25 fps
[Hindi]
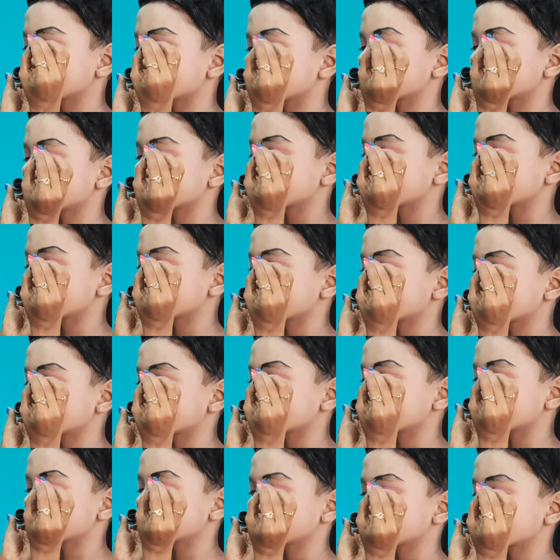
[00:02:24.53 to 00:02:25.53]
तो थोड़े
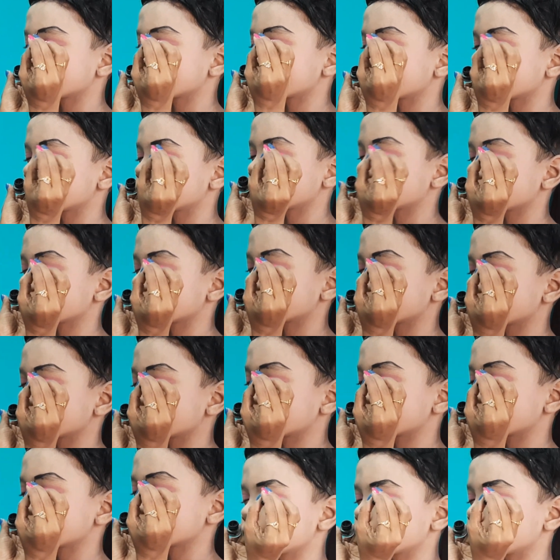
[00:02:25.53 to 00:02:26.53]
टाइम पहले आपने
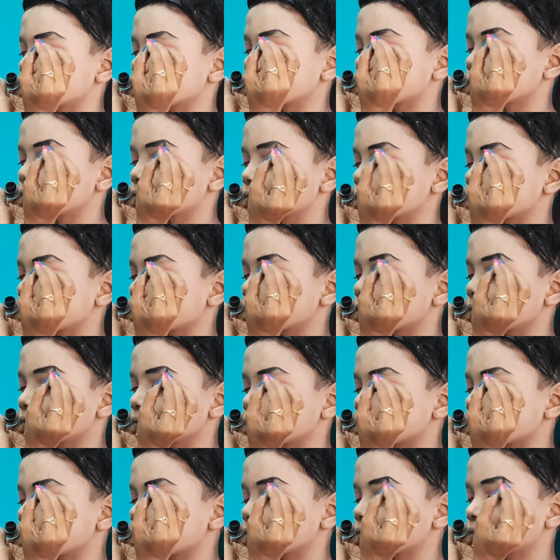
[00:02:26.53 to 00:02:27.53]
देखा मैं चिक्स एरिया पे
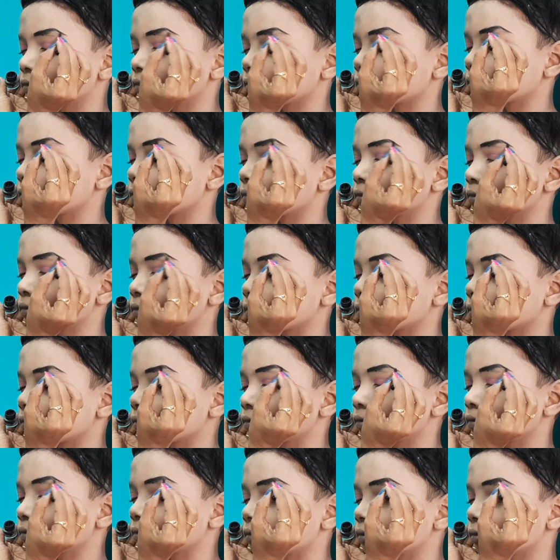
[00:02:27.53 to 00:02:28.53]
ब्लश अप्लाई करने
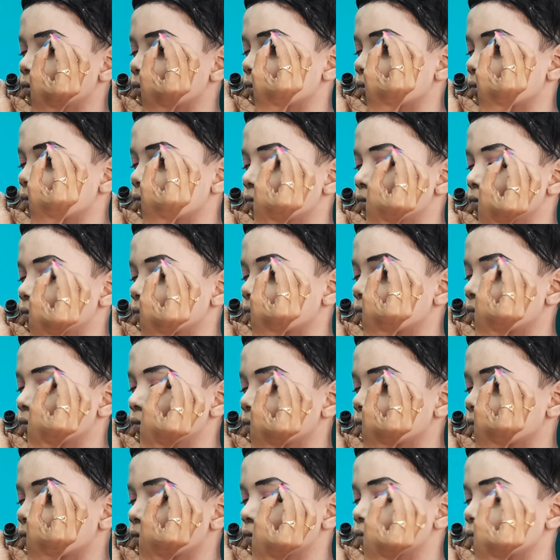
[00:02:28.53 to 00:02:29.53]
के बाद आई
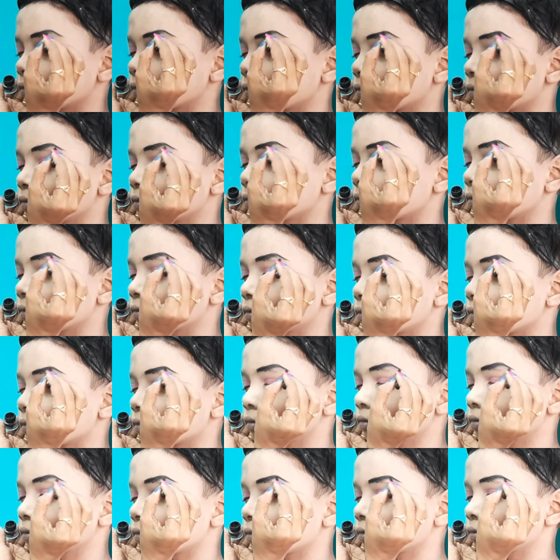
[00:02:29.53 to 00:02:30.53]
शेडो वो भी थोड़ा
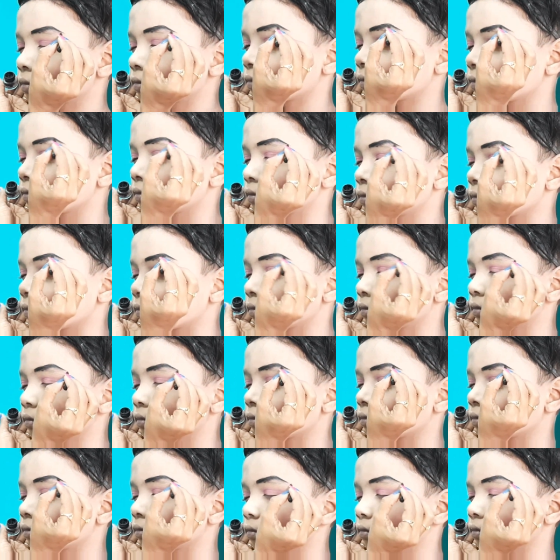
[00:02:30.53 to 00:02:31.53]
थोड़ा ही लगा चुकी
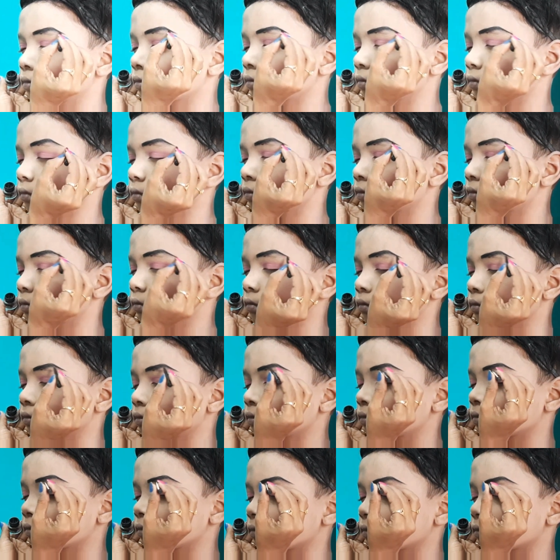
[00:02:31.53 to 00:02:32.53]
हूँ जैसे कि आप देख
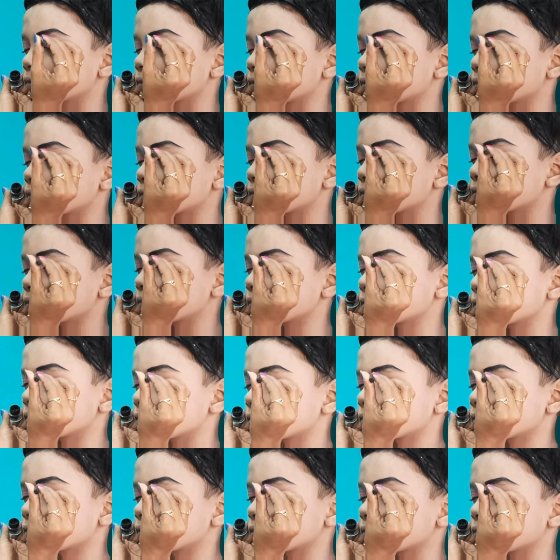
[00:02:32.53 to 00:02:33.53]
सकते हो इसके
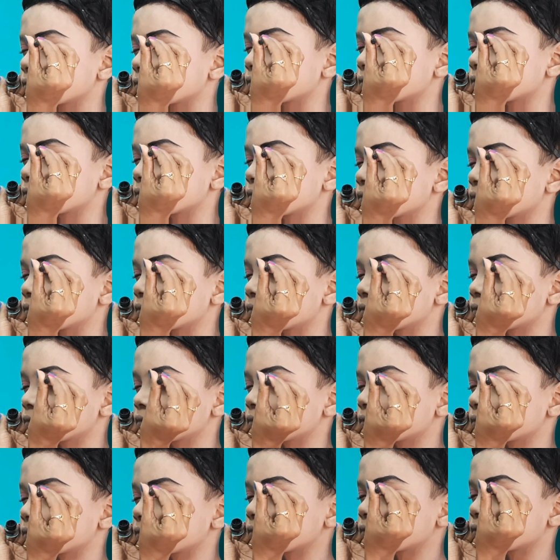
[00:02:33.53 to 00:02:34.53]
बाद मैं आईब्रोज
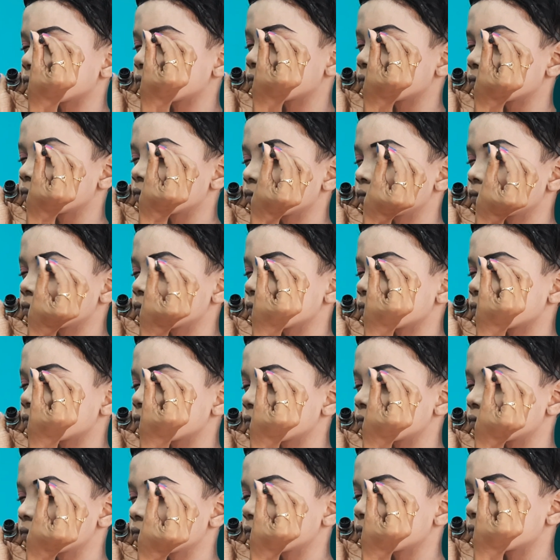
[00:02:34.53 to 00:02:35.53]
मेकअप कर रही हूँ
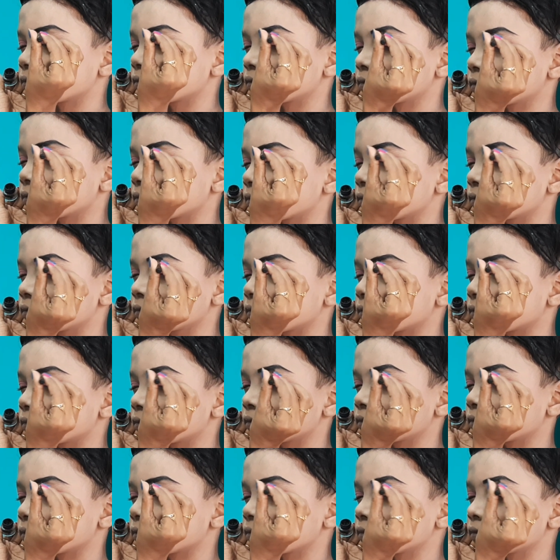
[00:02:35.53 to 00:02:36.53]
और आईब्रोज
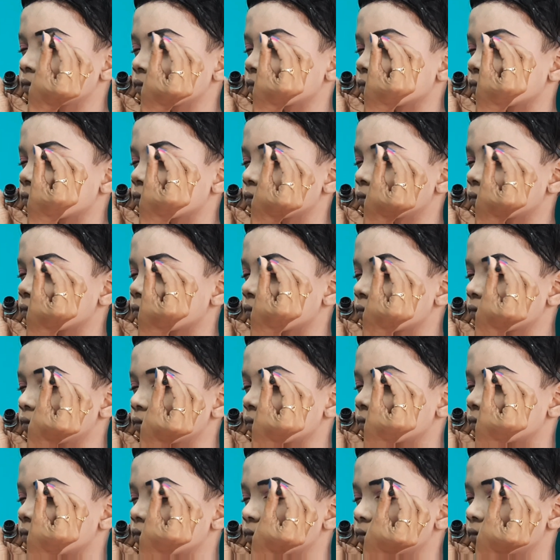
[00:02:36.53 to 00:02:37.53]
की आपको बहुत ही
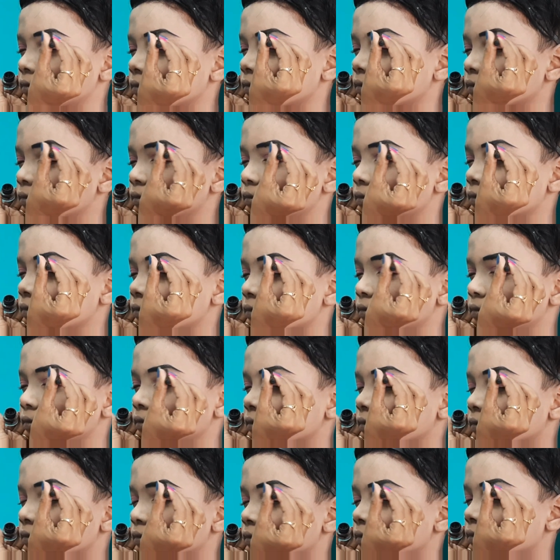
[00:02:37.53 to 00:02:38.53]
थिन रखना है फेस
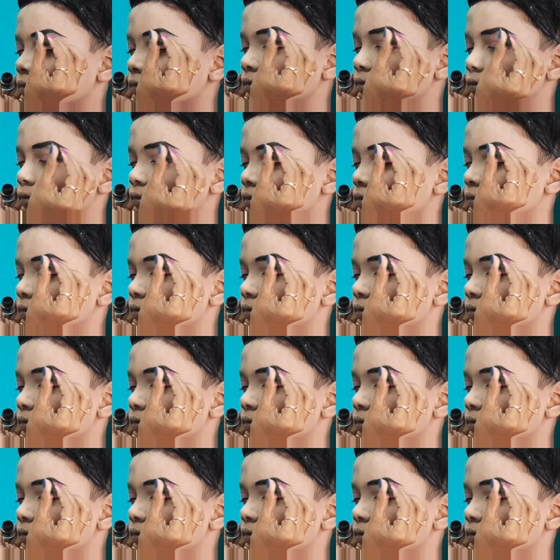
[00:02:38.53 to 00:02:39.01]
के अकॉर्डिंग